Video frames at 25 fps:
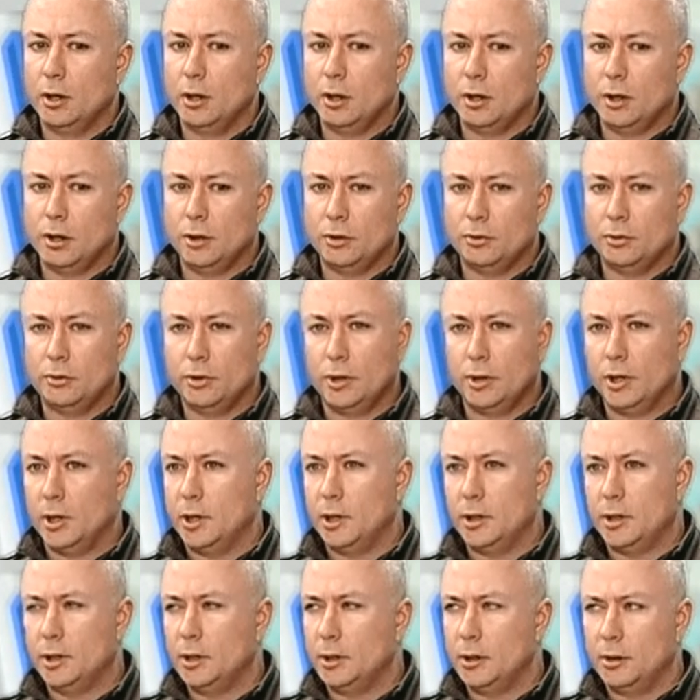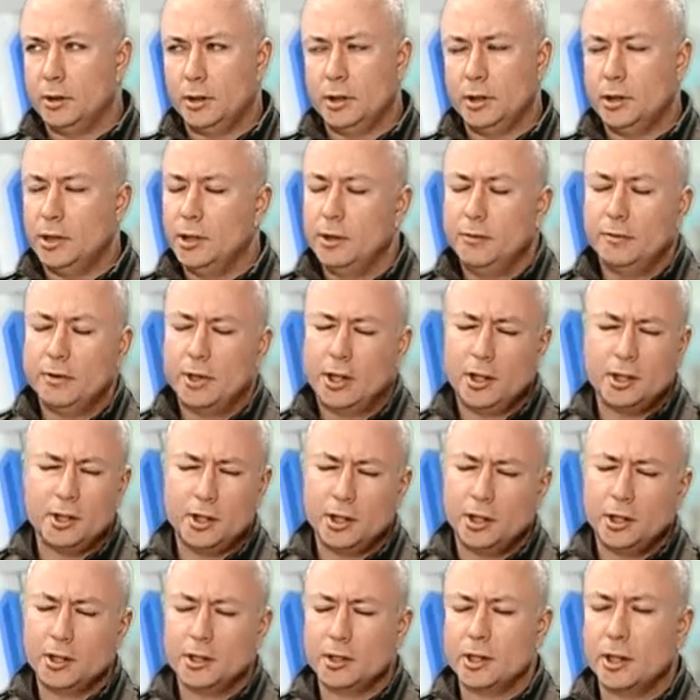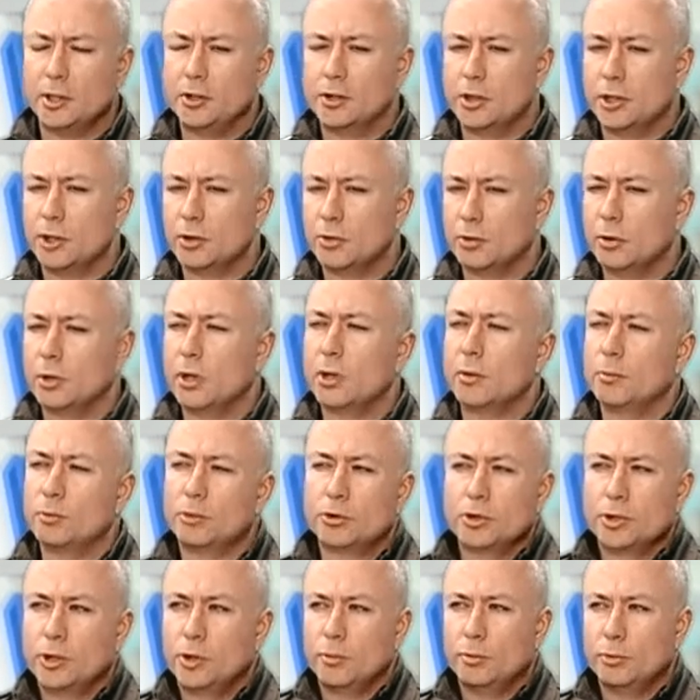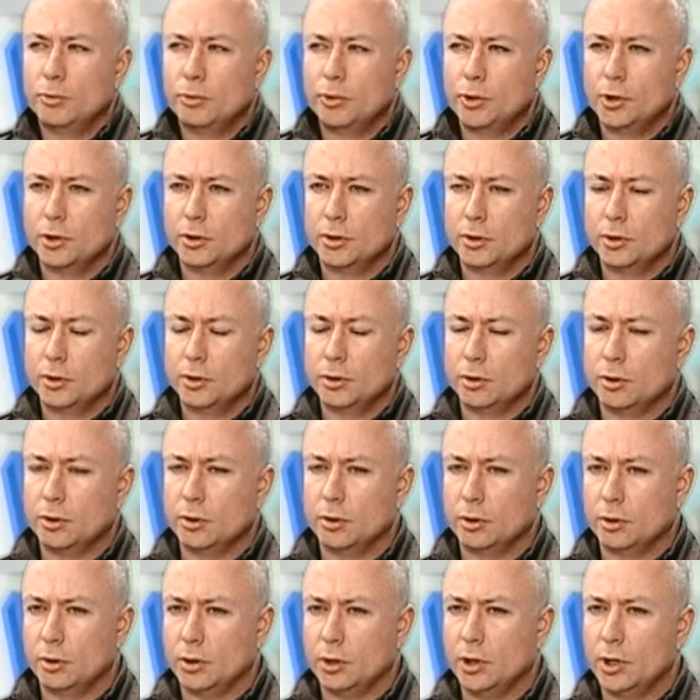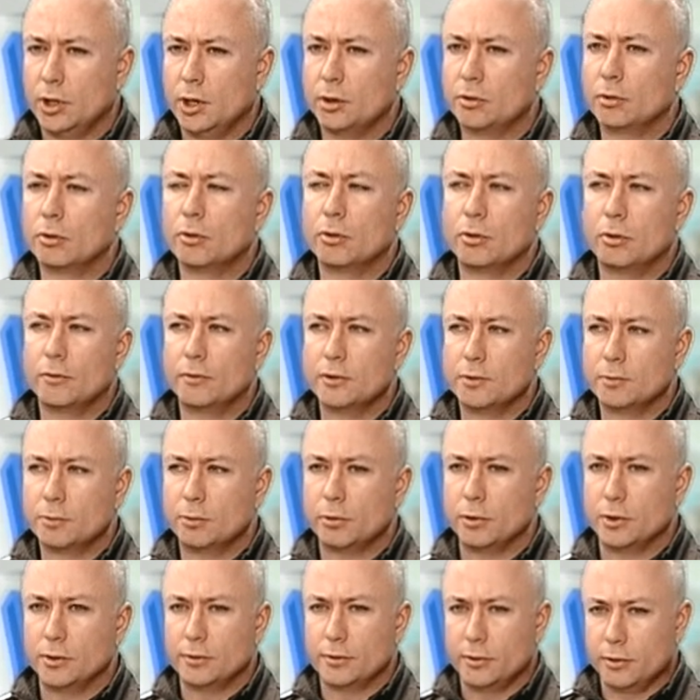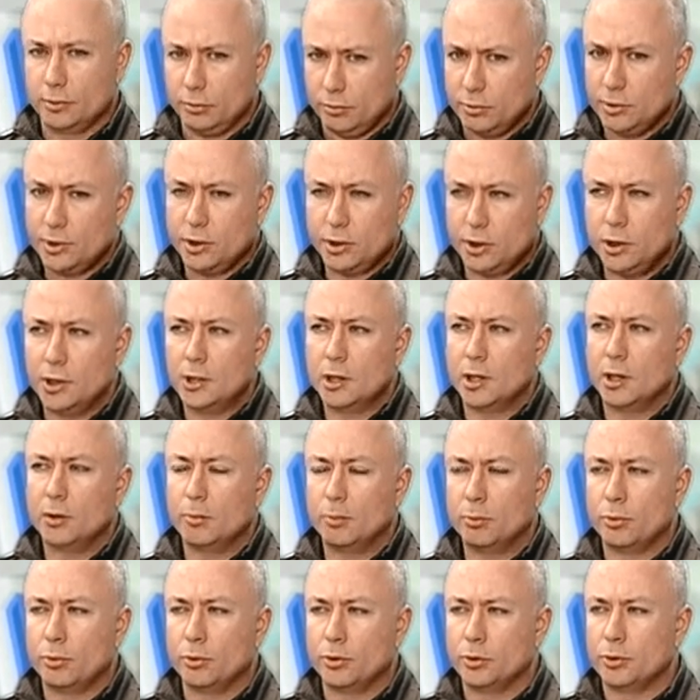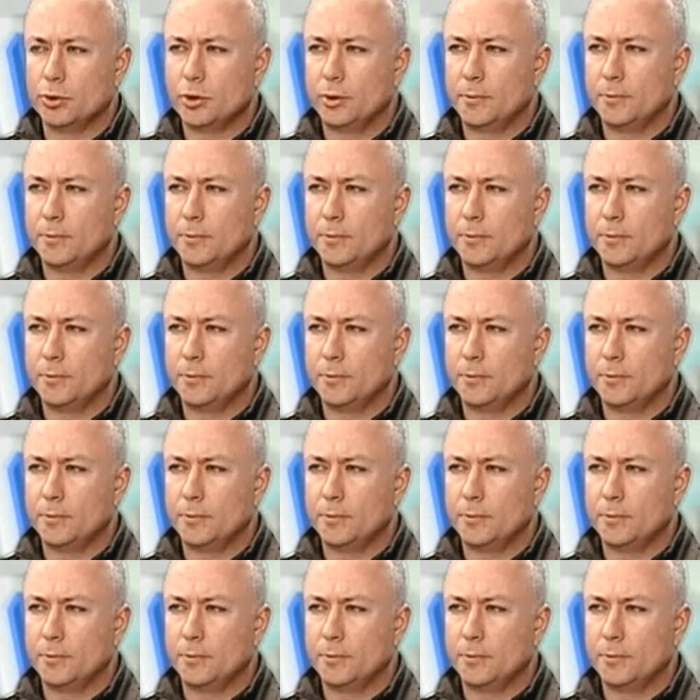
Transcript: Э, то я не, не, не врач, я не знаю, через сколько можно будет э, эту кровь использовать, но значительно позже.